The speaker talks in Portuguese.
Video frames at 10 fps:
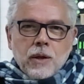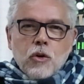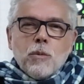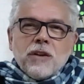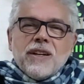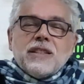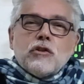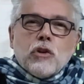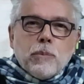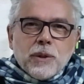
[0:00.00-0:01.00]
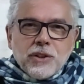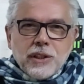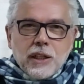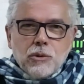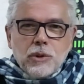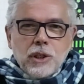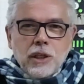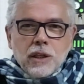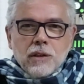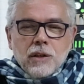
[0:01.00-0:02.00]
Como que vai ser sua
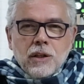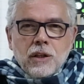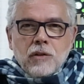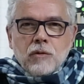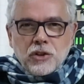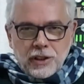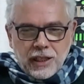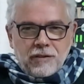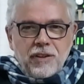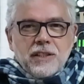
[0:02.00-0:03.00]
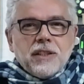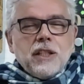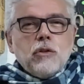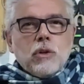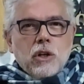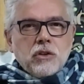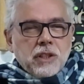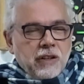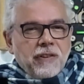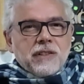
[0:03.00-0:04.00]
aposentadoria? Você está investindo ou não?
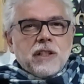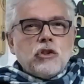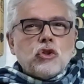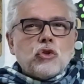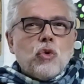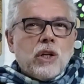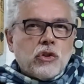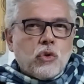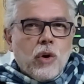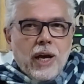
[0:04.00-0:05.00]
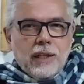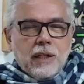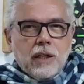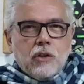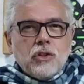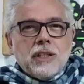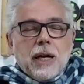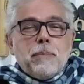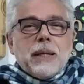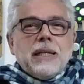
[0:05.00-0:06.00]
Você está fazendo as escolhas corretas ou não? Você
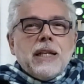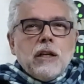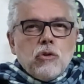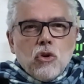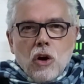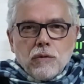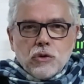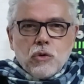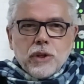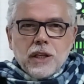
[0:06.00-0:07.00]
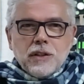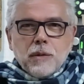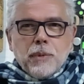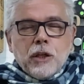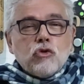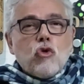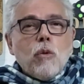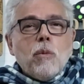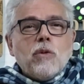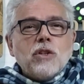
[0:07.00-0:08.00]
está aprendendo novos conhecimentos?
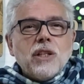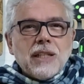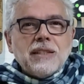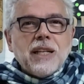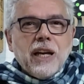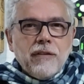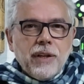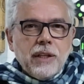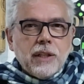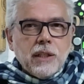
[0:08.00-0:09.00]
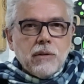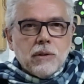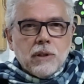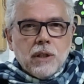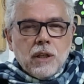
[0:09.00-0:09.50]
Como você está se reinventando?